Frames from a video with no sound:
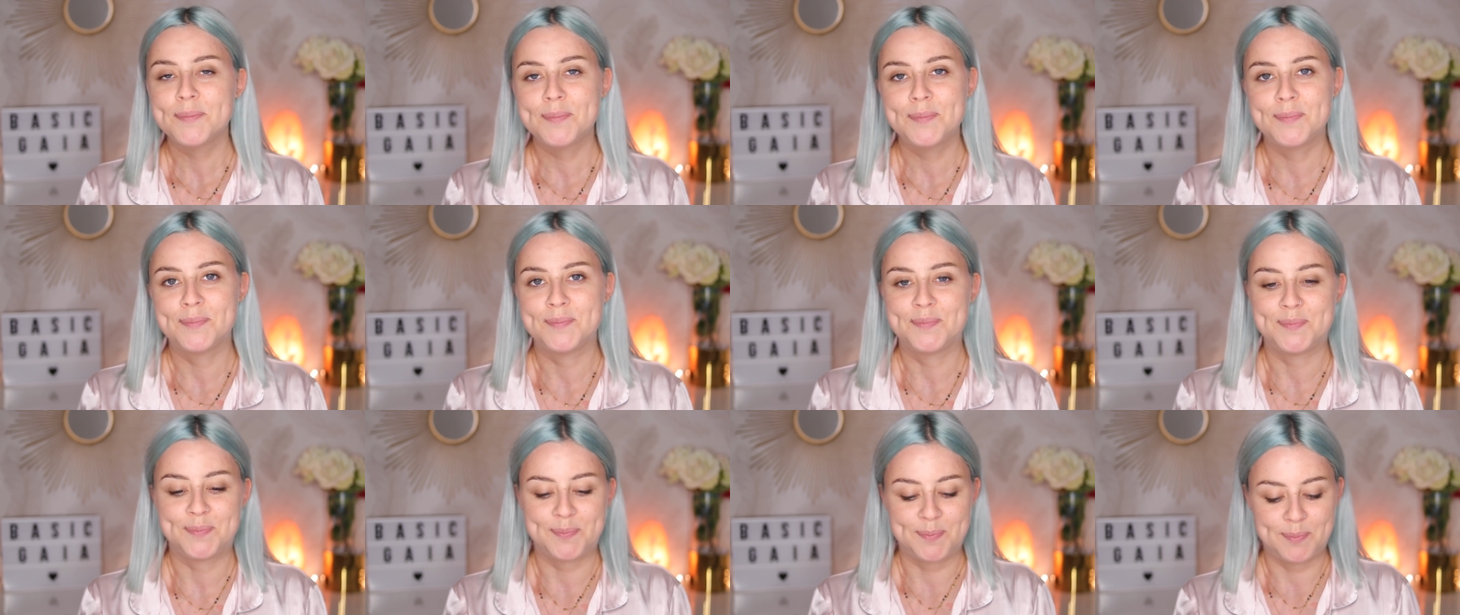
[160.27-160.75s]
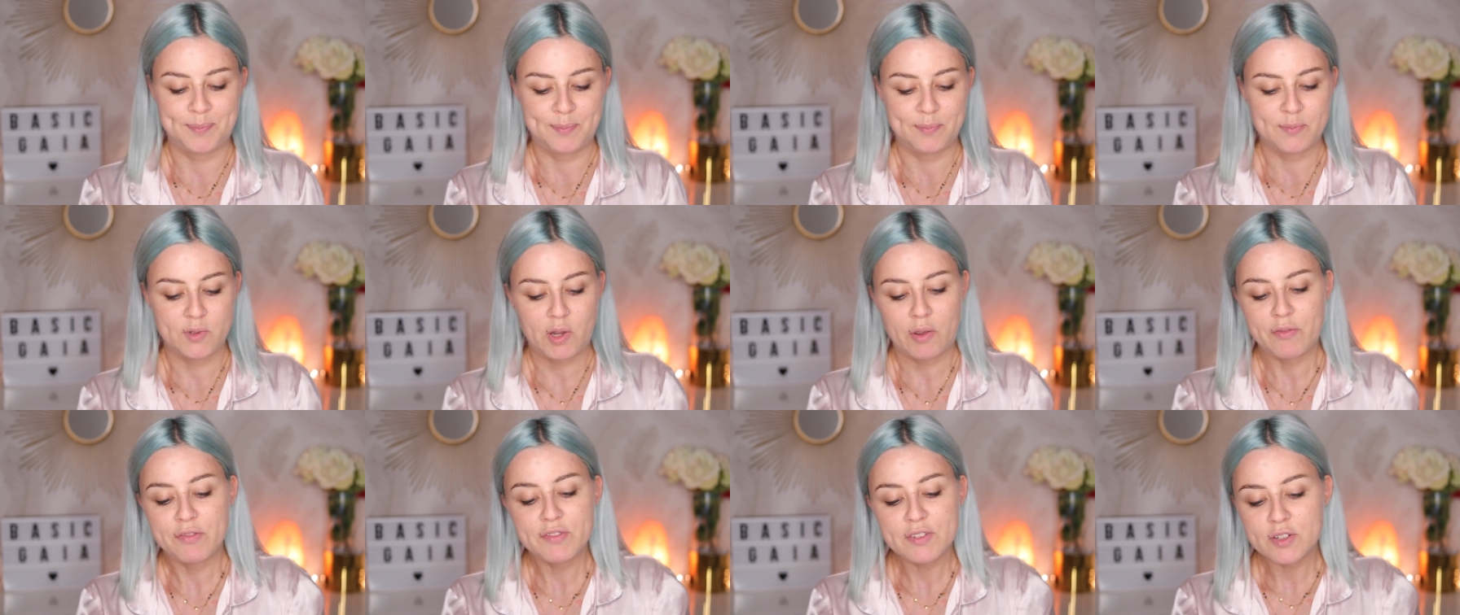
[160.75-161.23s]
mm,
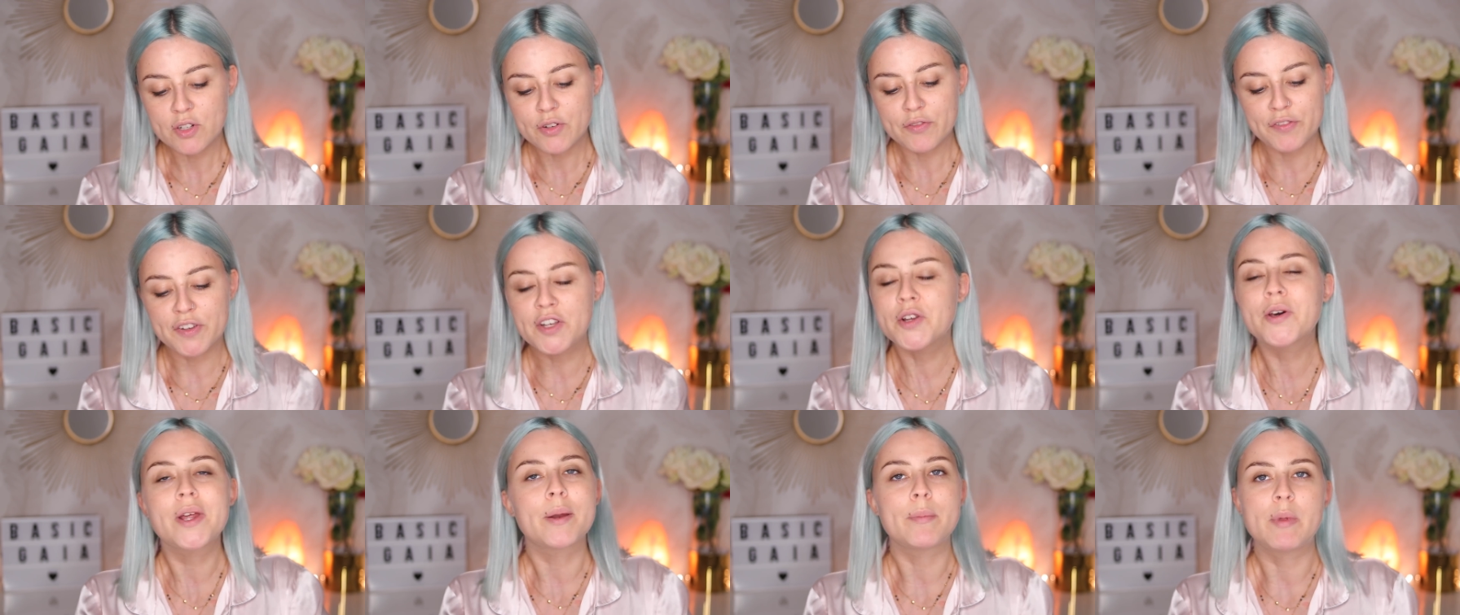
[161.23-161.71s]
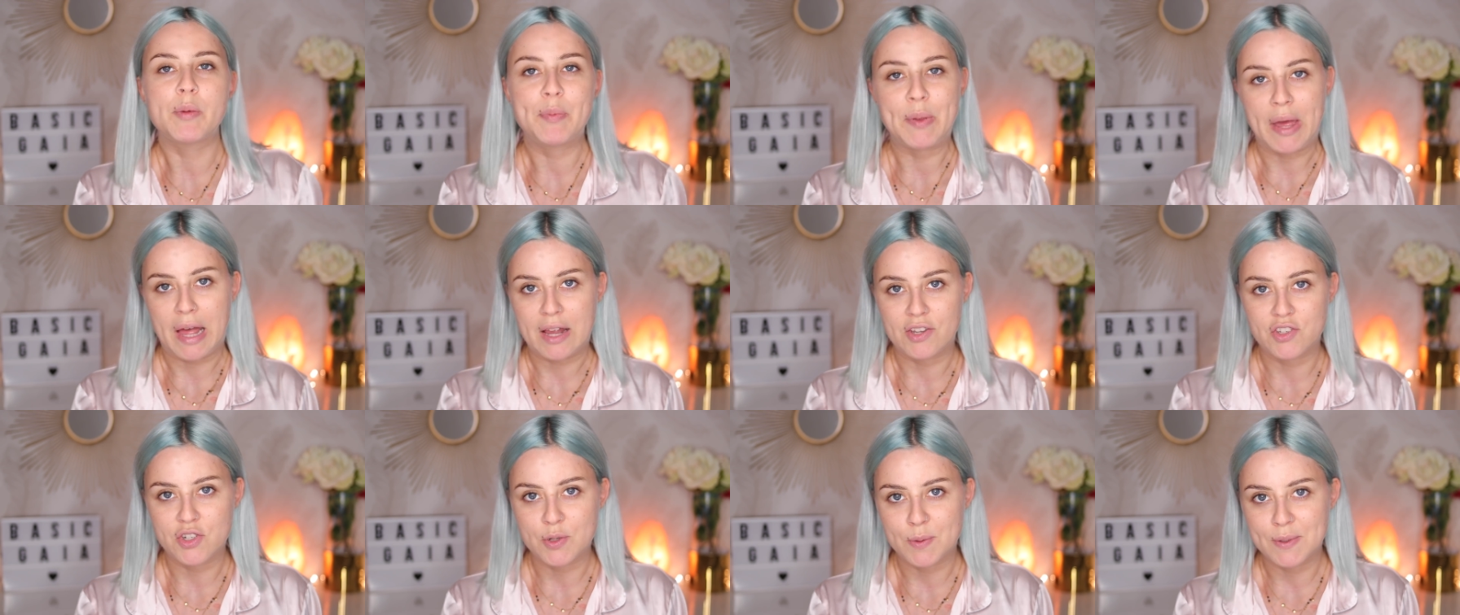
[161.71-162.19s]
cioè, fin finora mi
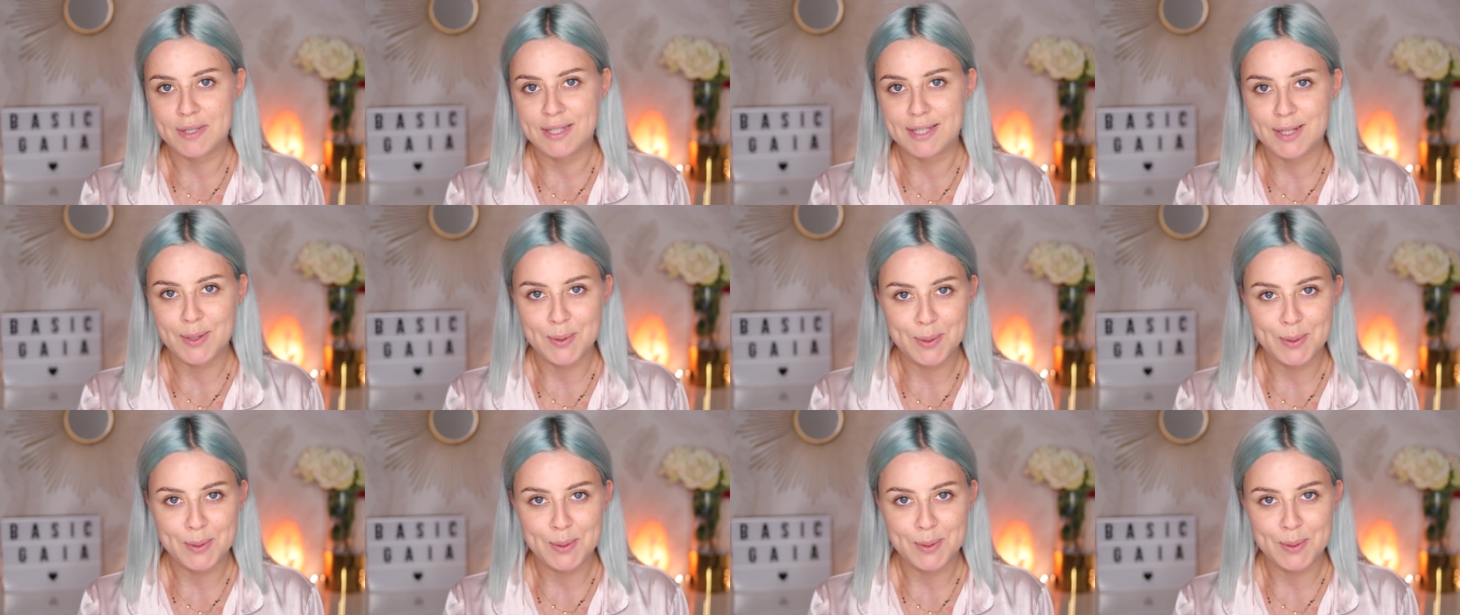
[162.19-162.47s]
piace questa